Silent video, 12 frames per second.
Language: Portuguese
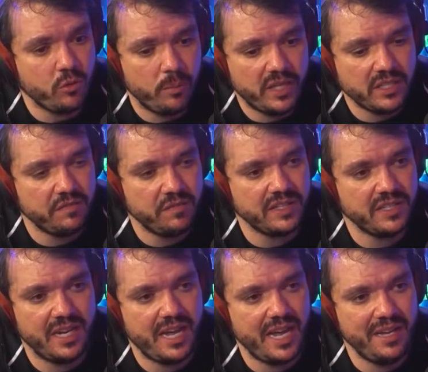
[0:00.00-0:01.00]
Começa a fazer
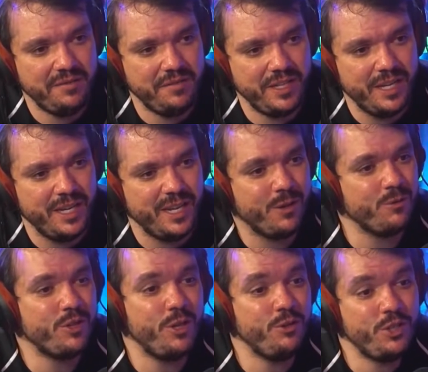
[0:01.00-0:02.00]
live, eu não
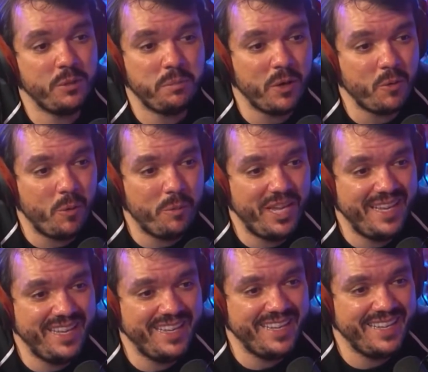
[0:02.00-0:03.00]
tenho dinheiro para comer,
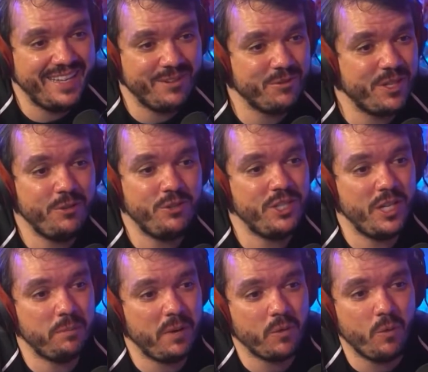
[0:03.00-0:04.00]
eu não tenho dinheiro
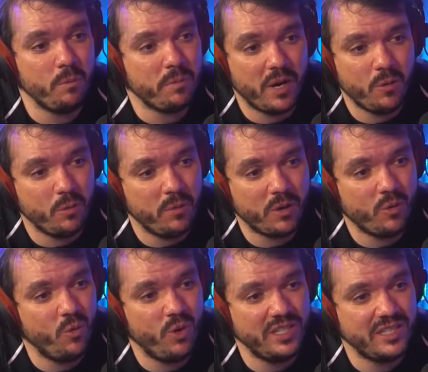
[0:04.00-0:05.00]
para comprar alguma
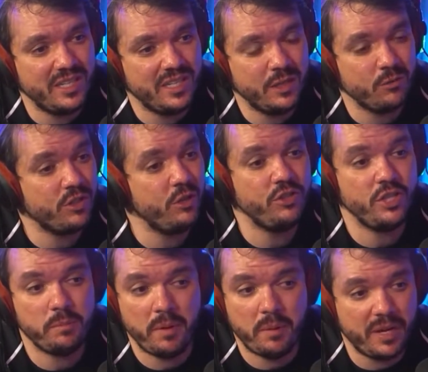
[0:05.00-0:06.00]
coisa, eu não tenho dinheiro
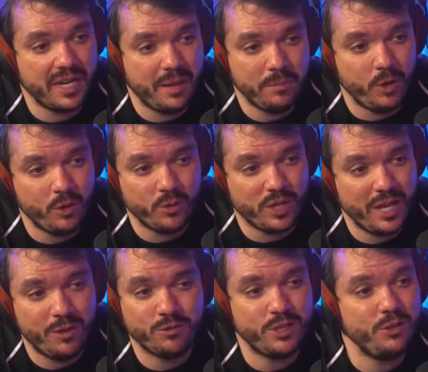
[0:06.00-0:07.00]
para pagar meu aluguel, eu
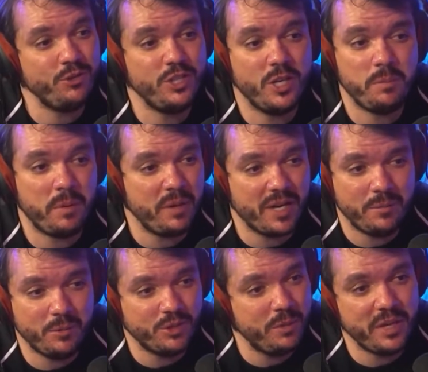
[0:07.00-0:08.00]
não tenho dinheiro para pagar meu
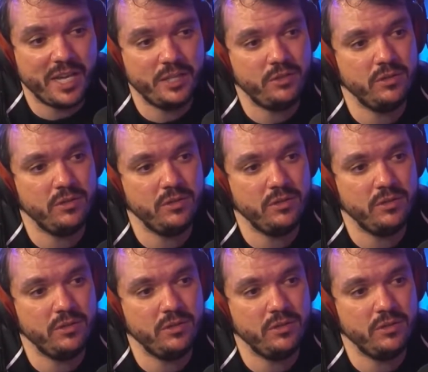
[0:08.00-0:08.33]
remédio.